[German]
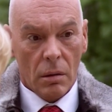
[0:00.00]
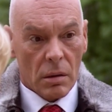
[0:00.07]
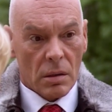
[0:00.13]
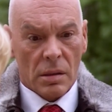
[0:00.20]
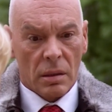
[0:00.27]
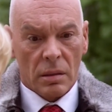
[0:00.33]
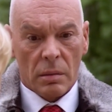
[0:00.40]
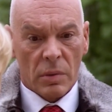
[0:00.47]

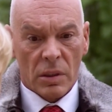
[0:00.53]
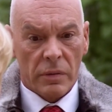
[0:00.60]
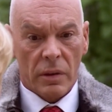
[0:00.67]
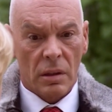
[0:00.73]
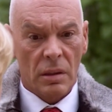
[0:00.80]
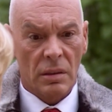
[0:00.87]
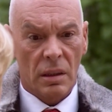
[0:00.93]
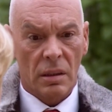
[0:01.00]
Konstantin muss
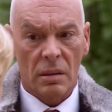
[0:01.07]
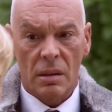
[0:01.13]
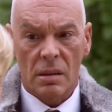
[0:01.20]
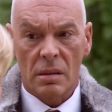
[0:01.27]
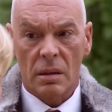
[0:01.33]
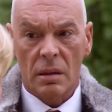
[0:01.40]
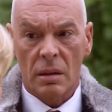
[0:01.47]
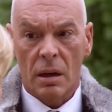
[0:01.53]
wirklich denken,
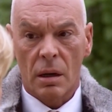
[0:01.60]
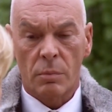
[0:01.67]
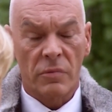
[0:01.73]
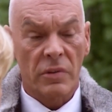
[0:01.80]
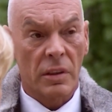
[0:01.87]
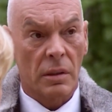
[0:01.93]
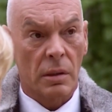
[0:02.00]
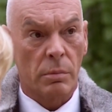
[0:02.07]
dass ich ein
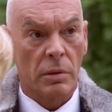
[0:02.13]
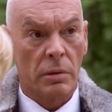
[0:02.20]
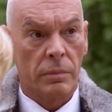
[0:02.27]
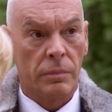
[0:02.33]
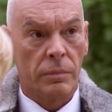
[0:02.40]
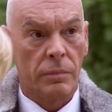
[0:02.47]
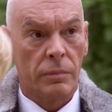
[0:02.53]
Rabenvater bin.